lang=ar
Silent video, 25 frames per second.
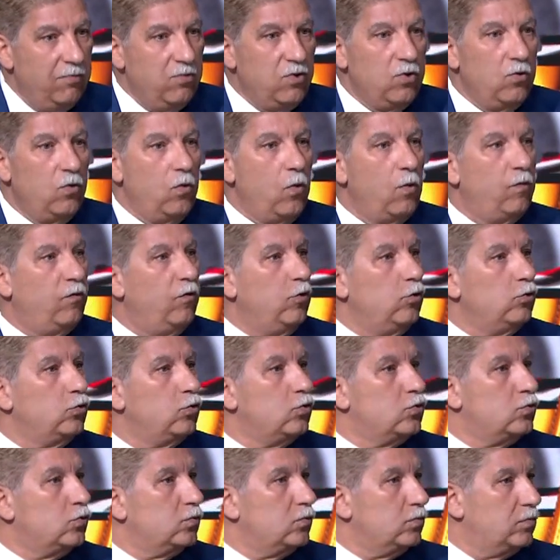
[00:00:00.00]
وفي
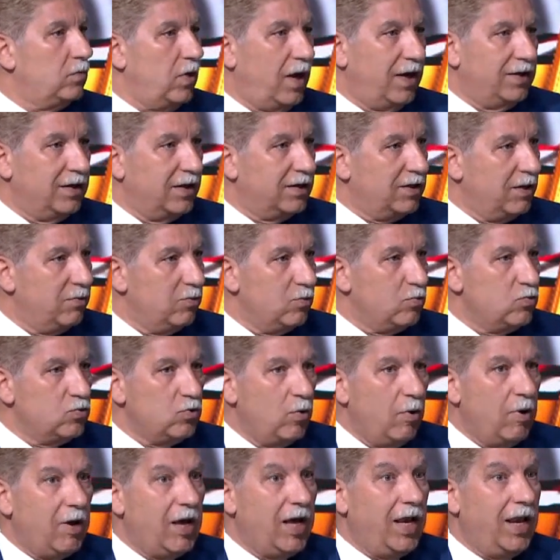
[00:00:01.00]
حضور عدد كبير من
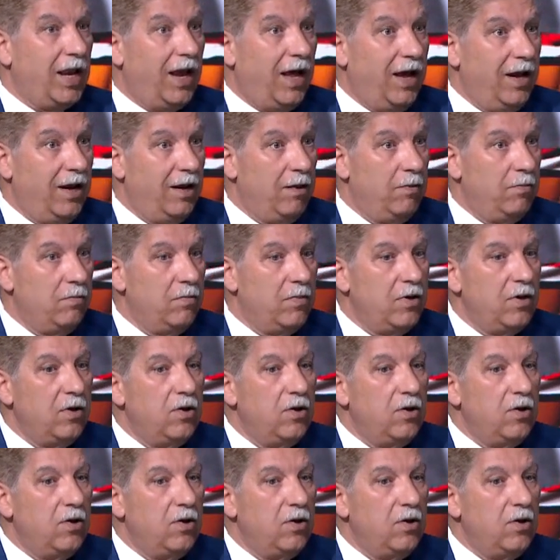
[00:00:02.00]
رؤساء العالم